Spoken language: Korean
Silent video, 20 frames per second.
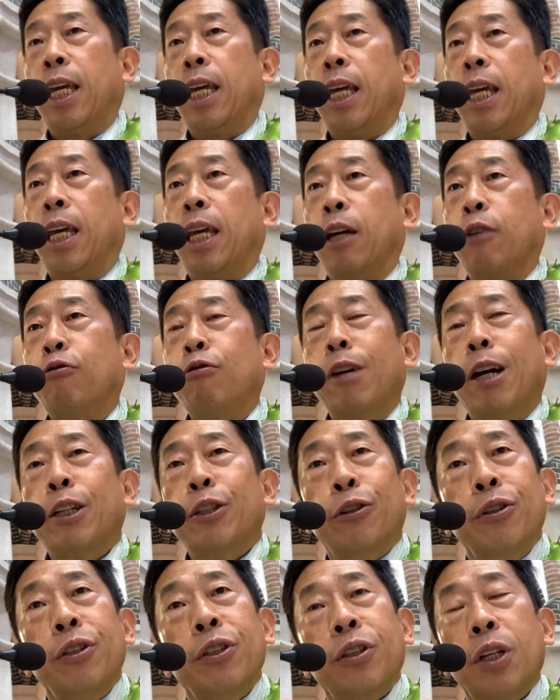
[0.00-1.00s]
예, 구약
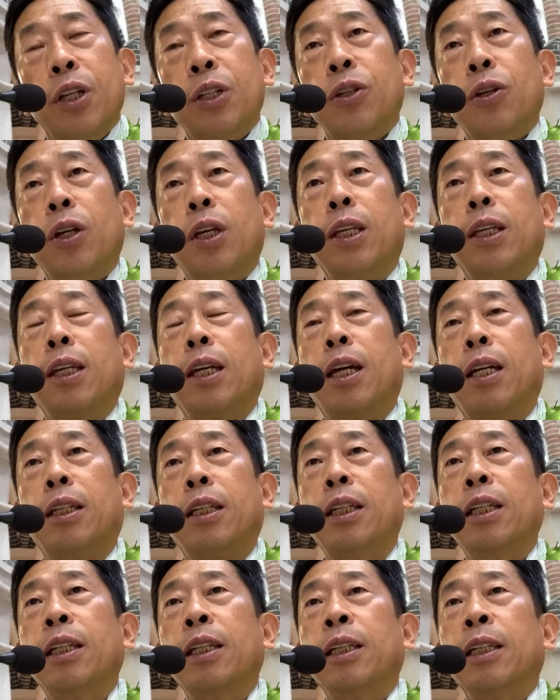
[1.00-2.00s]
전체에서
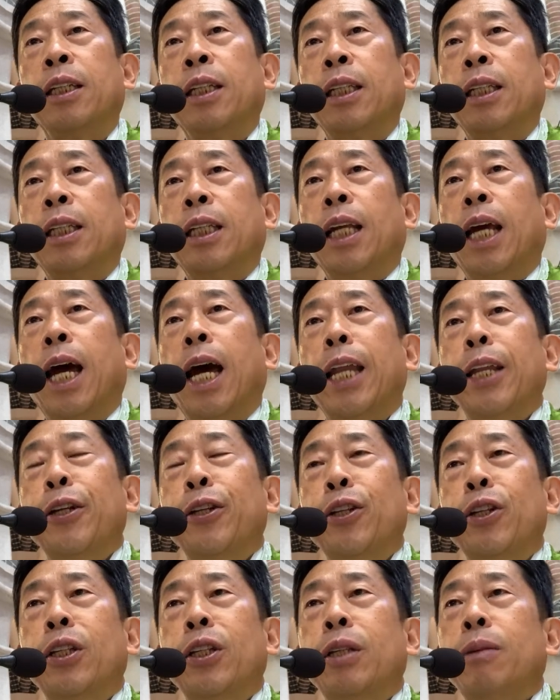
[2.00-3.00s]
얘기하는
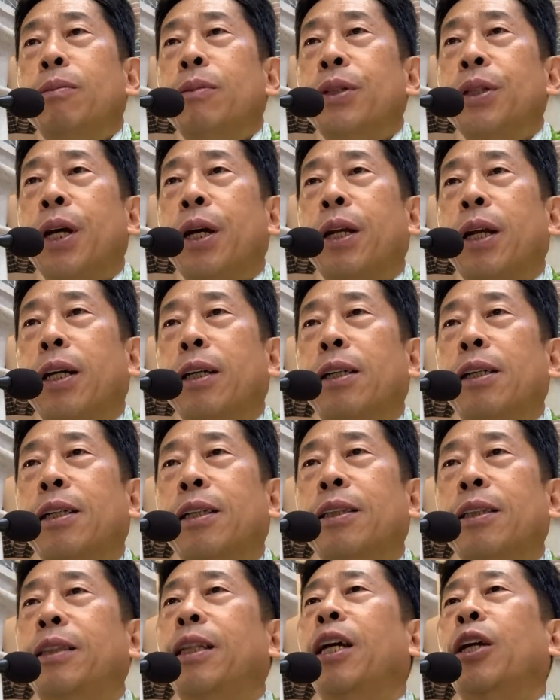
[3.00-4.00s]
하느님 사랑을
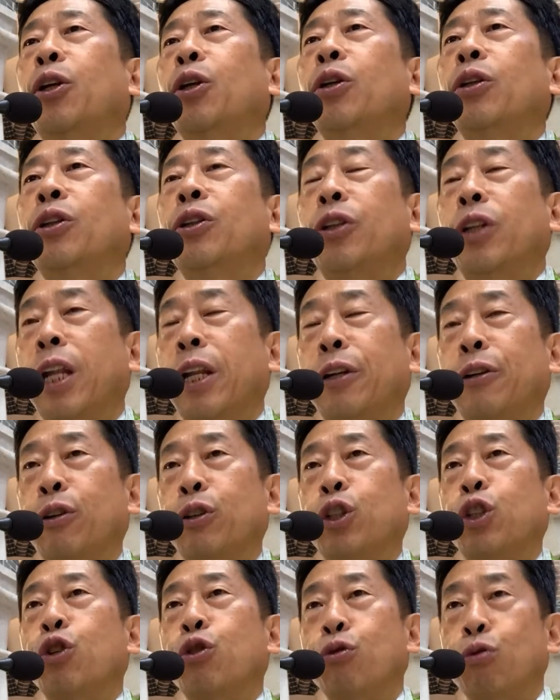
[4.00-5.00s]
그대로 드러내는
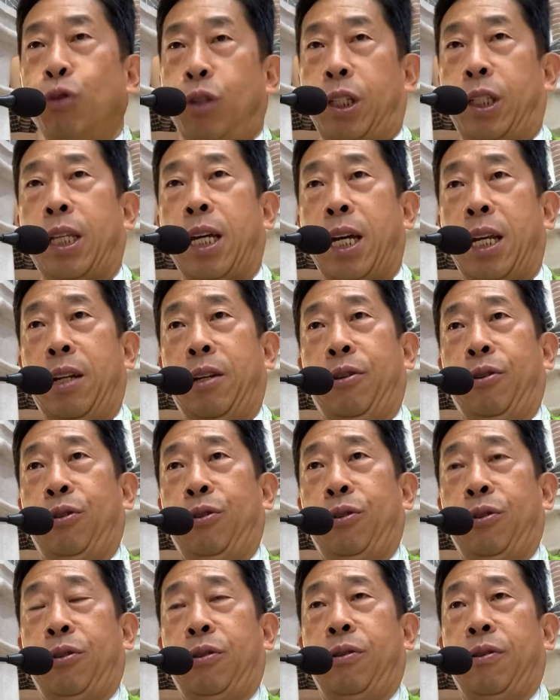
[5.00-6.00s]
것이 루시다는 거죠.
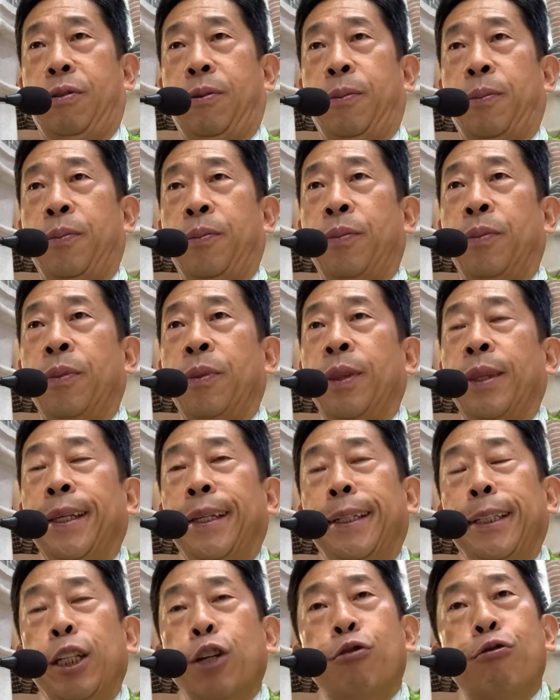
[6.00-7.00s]

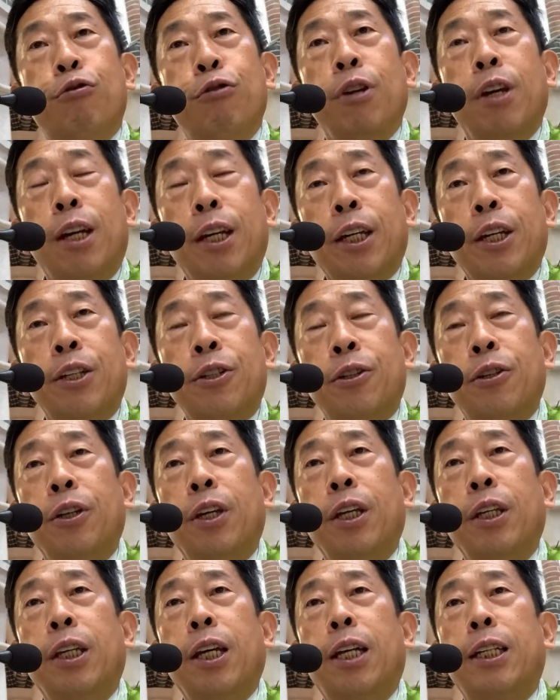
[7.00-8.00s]
근데 구약에서
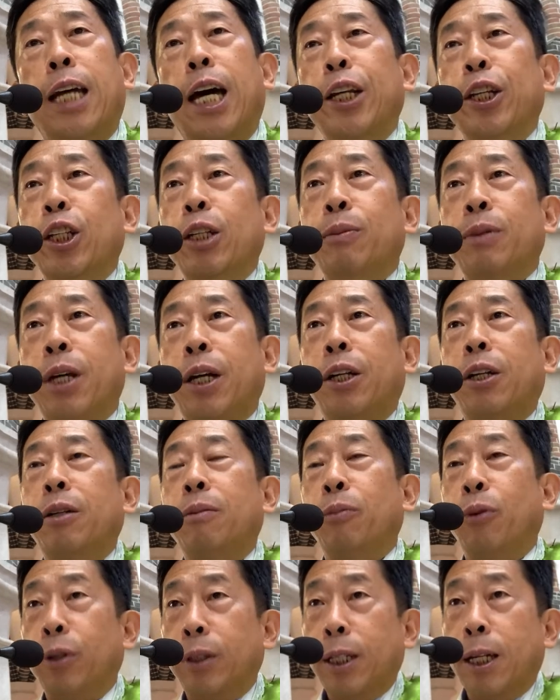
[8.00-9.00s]
얘기하는 하느님 사랑은
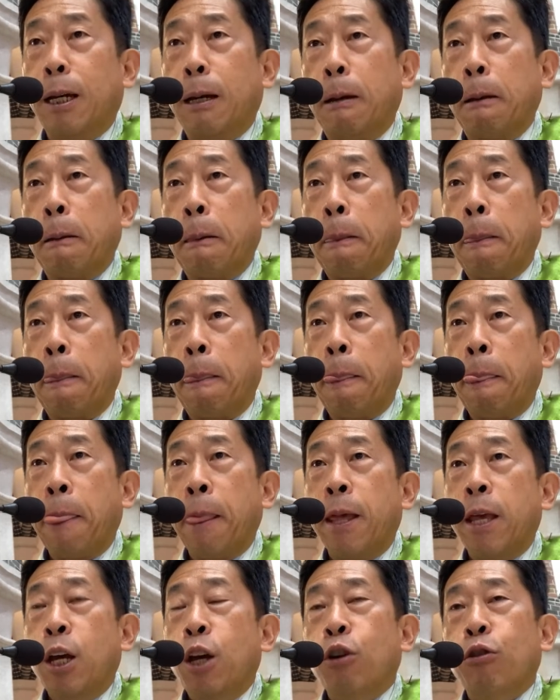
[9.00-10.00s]
뭐냐?
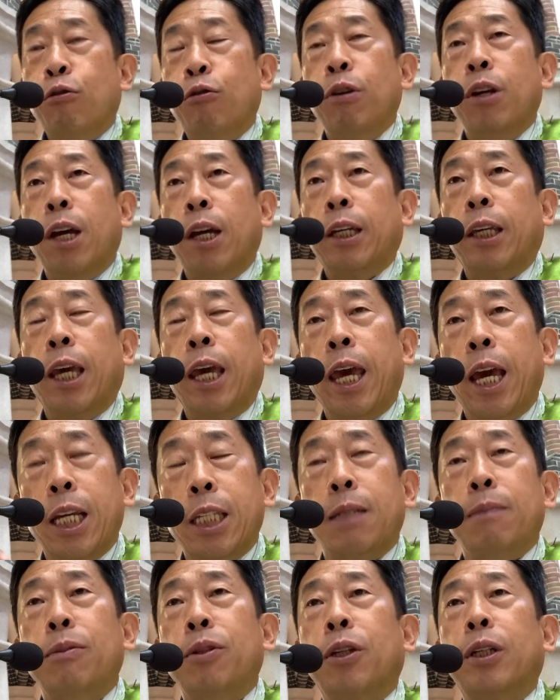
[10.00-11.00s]
구약의
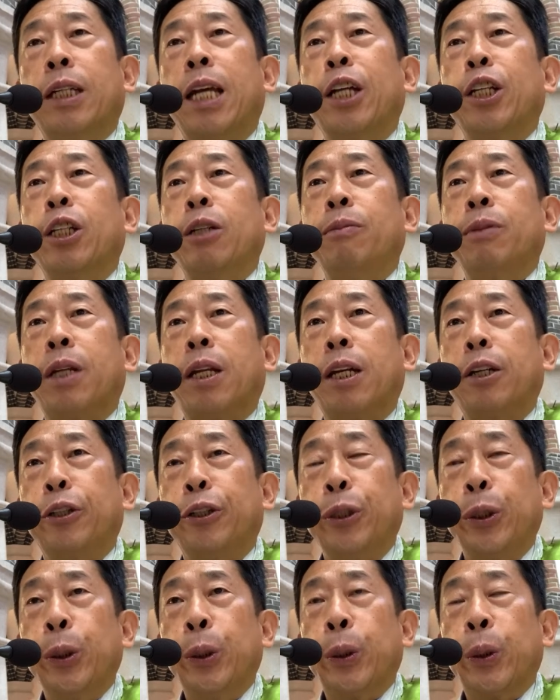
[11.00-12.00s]
핵심적인 하느님
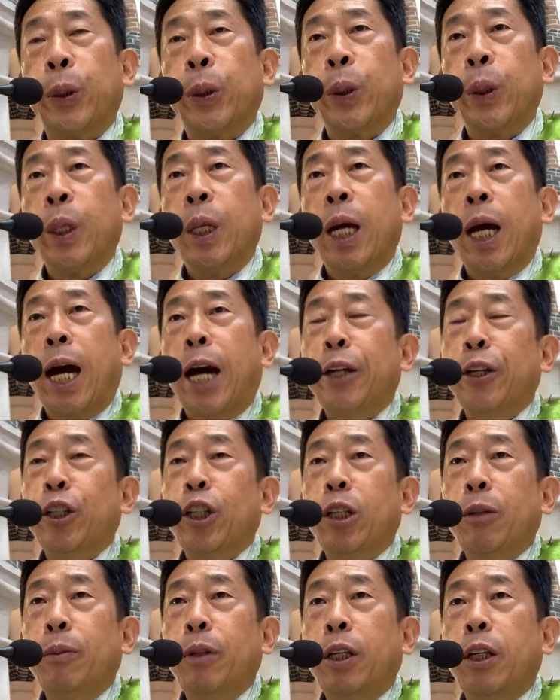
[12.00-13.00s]
사랑은요.
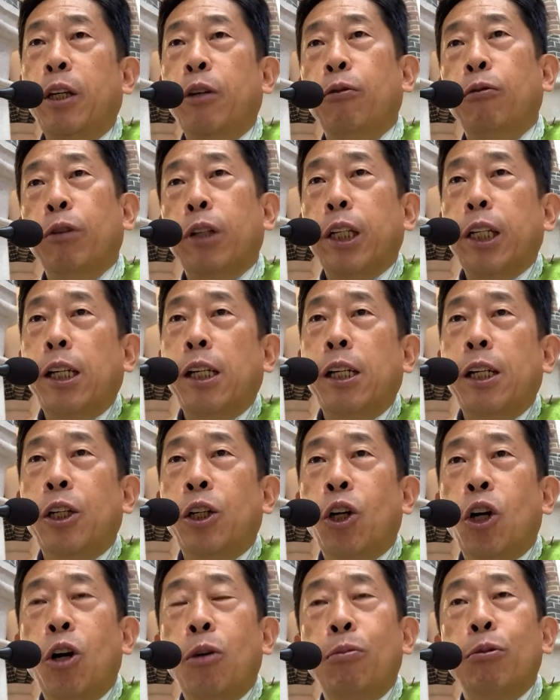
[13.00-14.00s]
하느님이 우리를
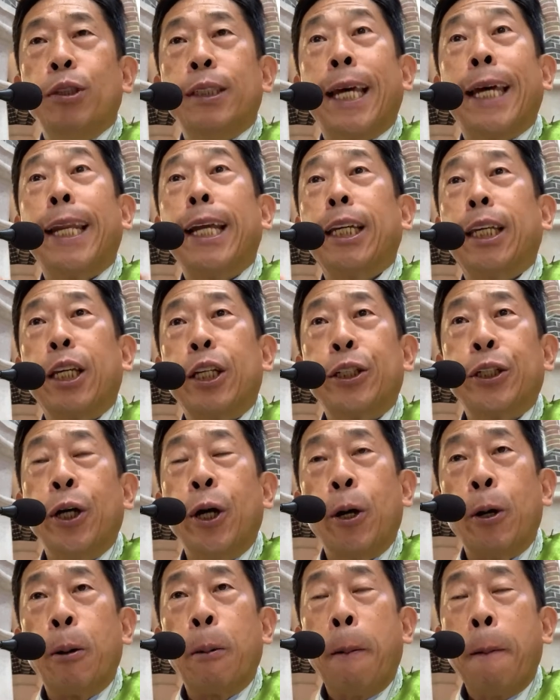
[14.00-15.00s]
너무
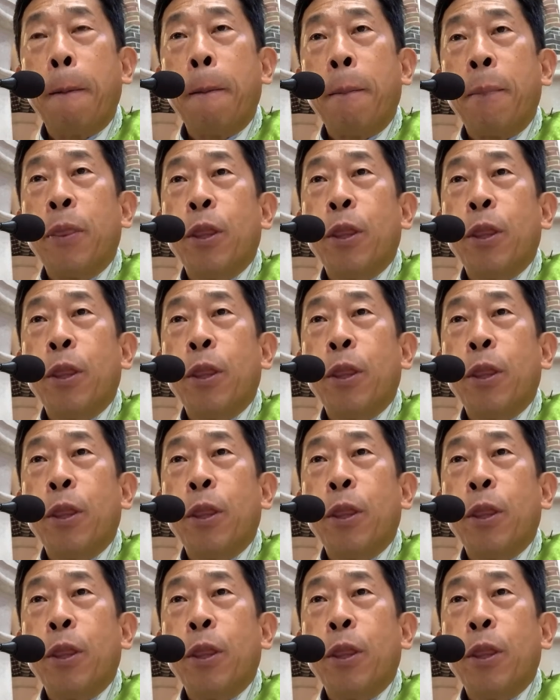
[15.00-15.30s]
사랑해서